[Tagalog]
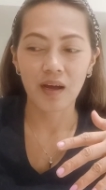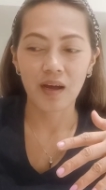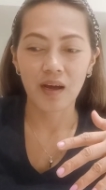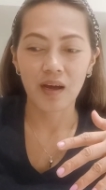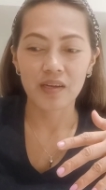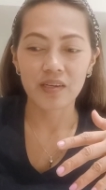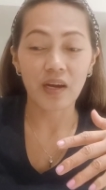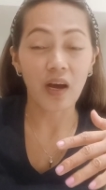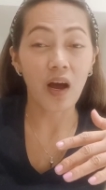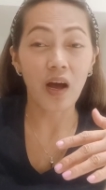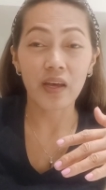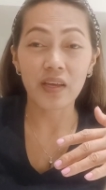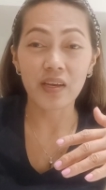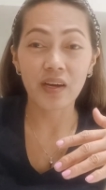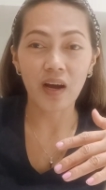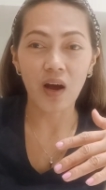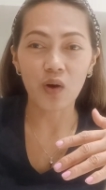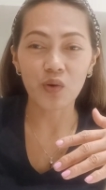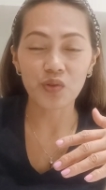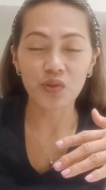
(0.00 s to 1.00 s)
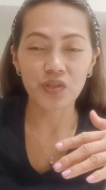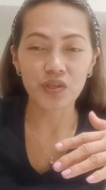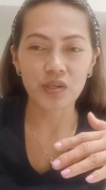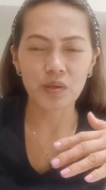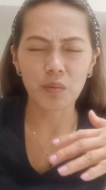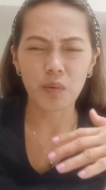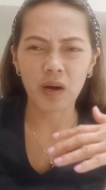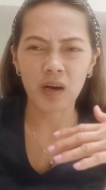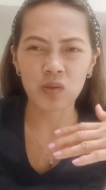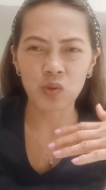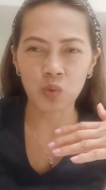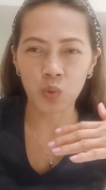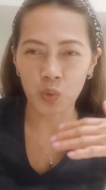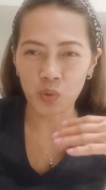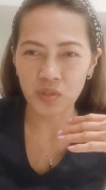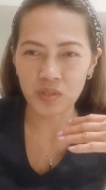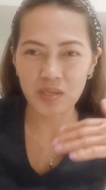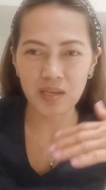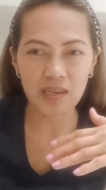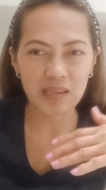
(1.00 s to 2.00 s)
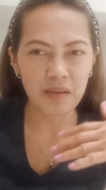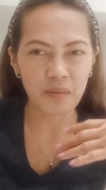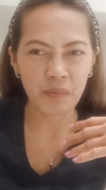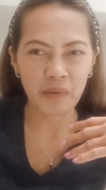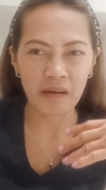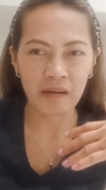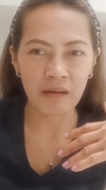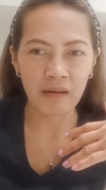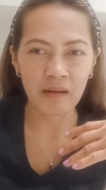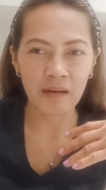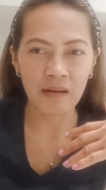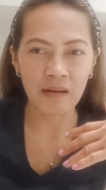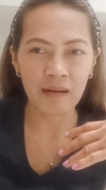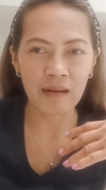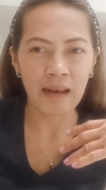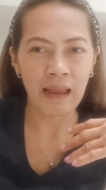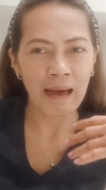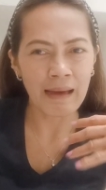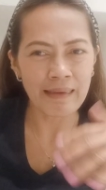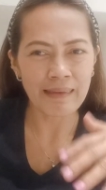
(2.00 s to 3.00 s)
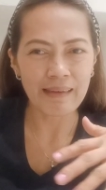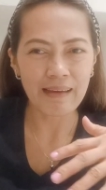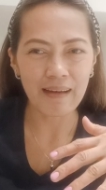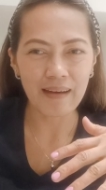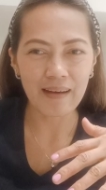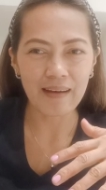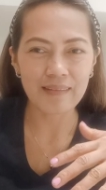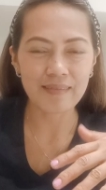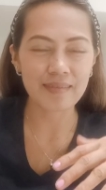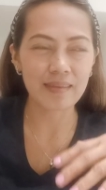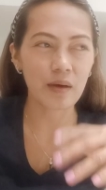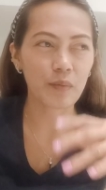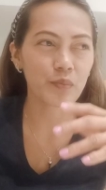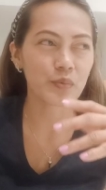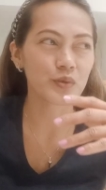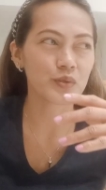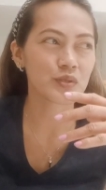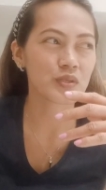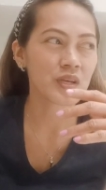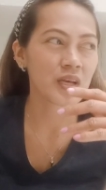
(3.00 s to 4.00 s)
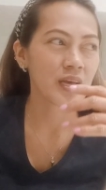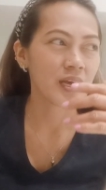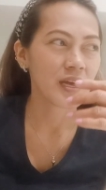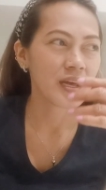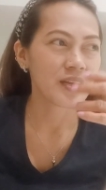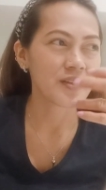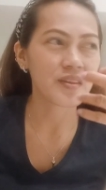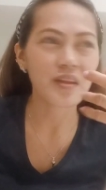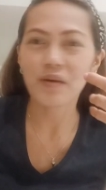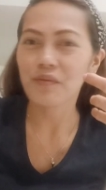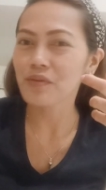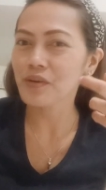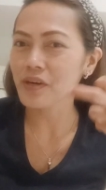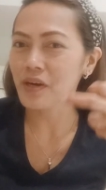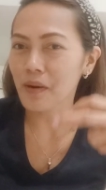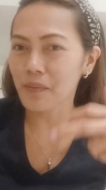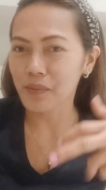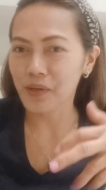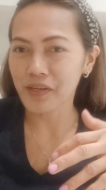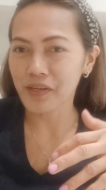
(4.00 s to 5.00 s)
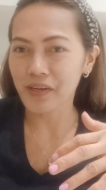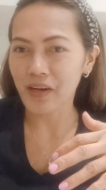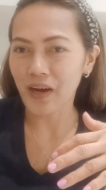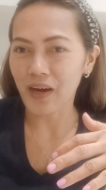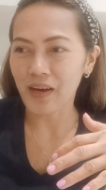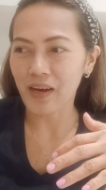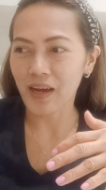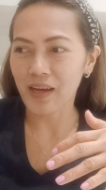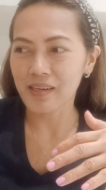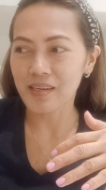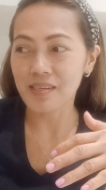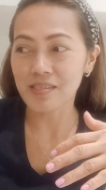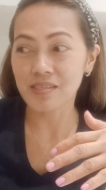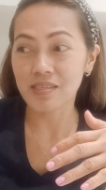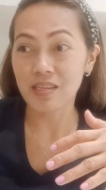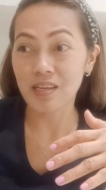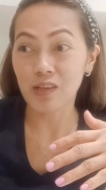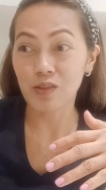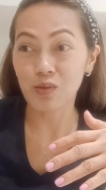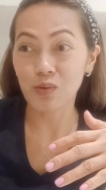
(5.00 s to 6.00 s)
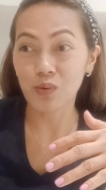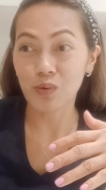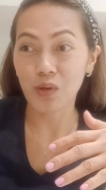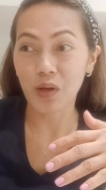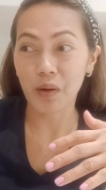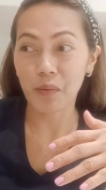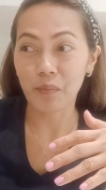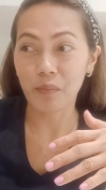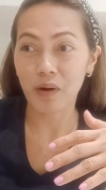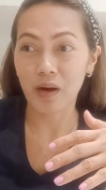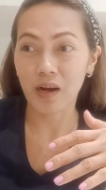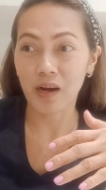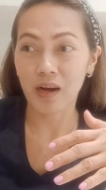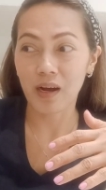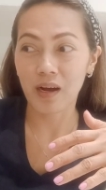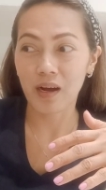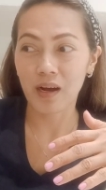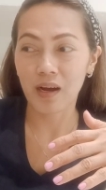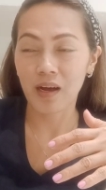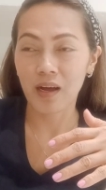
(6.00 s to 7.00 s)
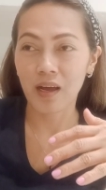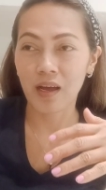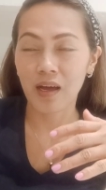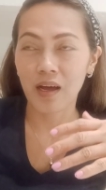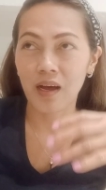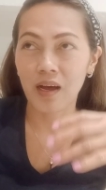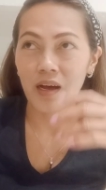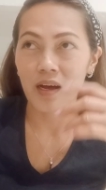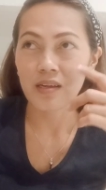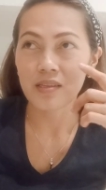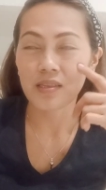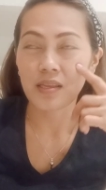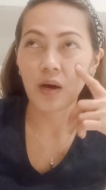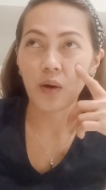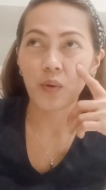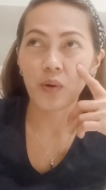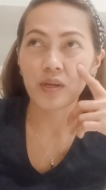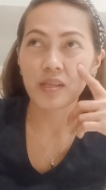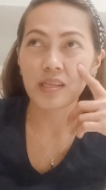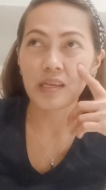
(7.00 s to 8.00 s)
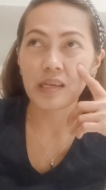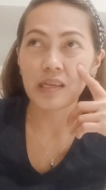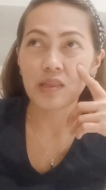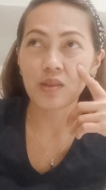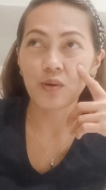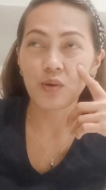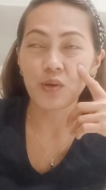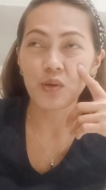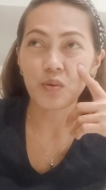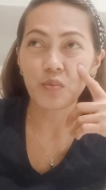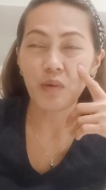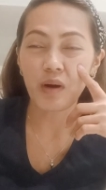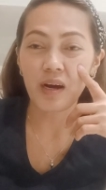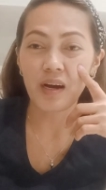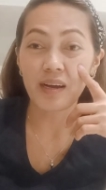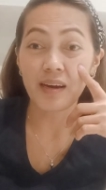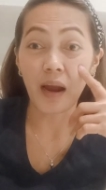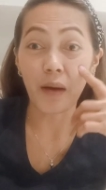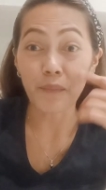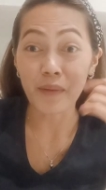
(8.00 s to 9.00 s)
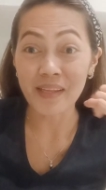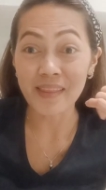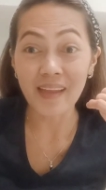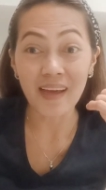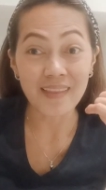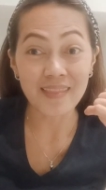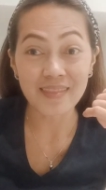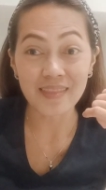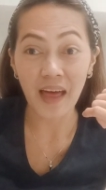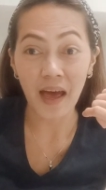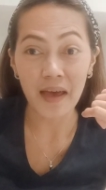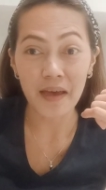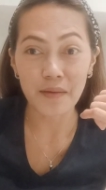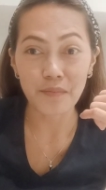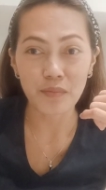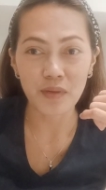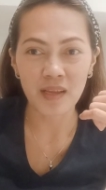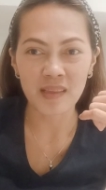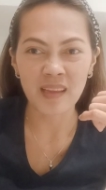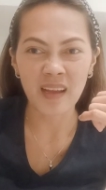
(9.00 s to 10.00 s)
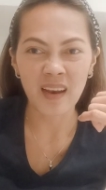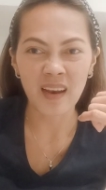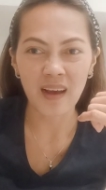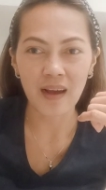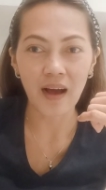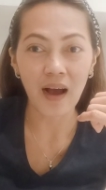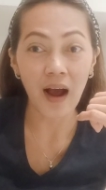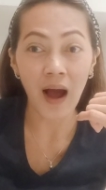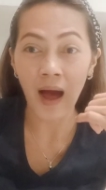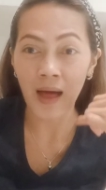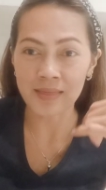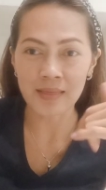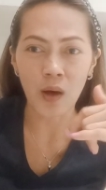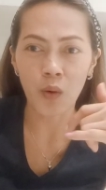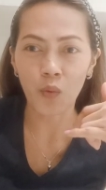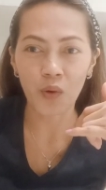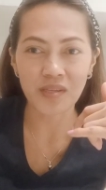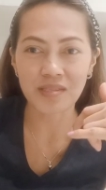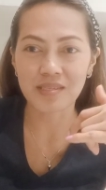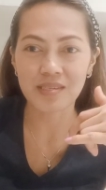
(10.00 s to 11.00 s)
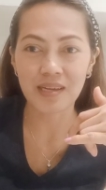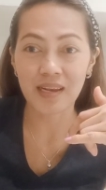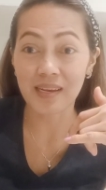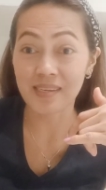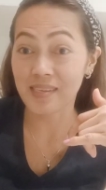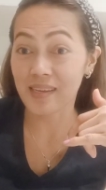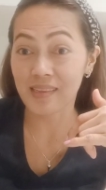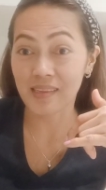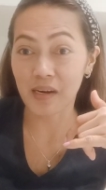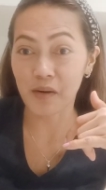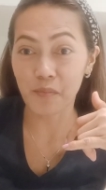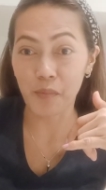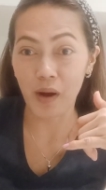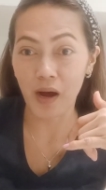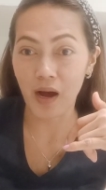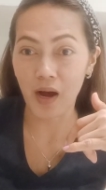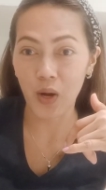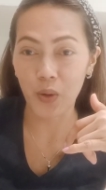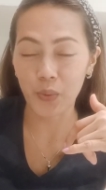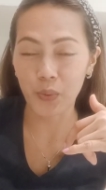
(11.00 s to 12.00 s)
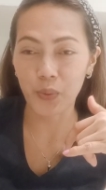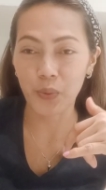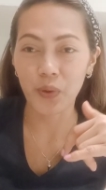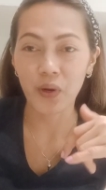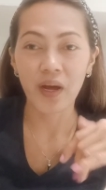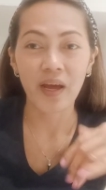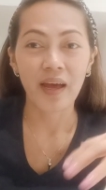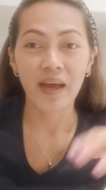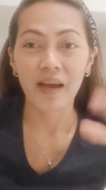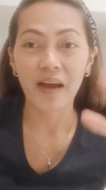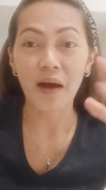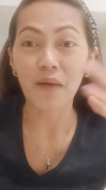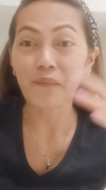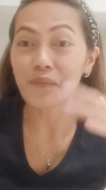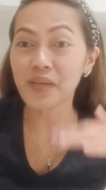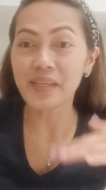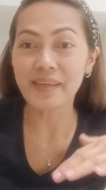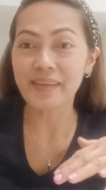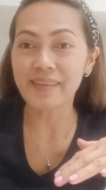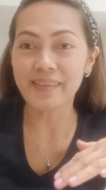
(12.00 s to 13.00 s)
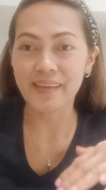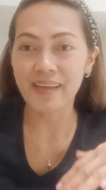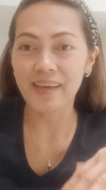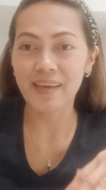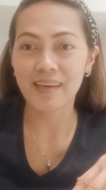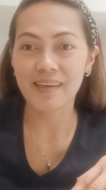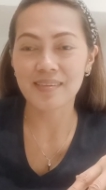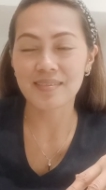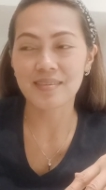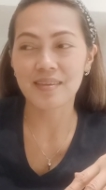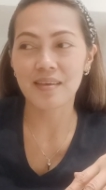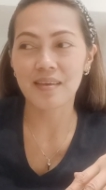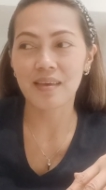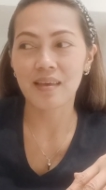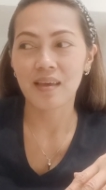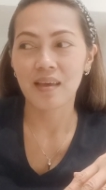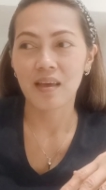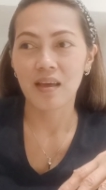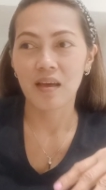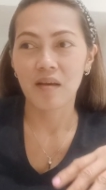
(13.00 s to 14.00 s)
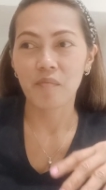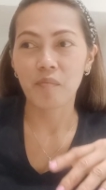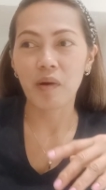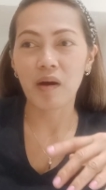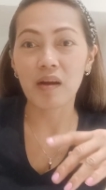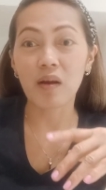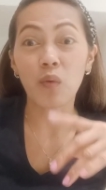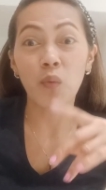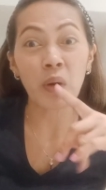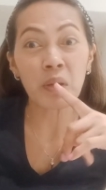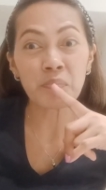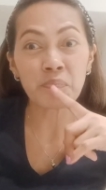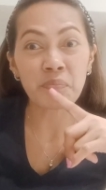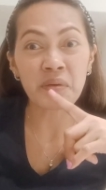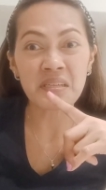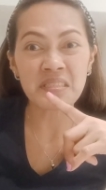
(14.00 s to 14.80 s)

naka-encounter ng mga toxic na mga client, tapos never kaming nakaranas dito ng mga ang tawag dito, yung mga Ramadan time na talagang hatawan sila sa trabaho. Kami hindi kasi parang 1%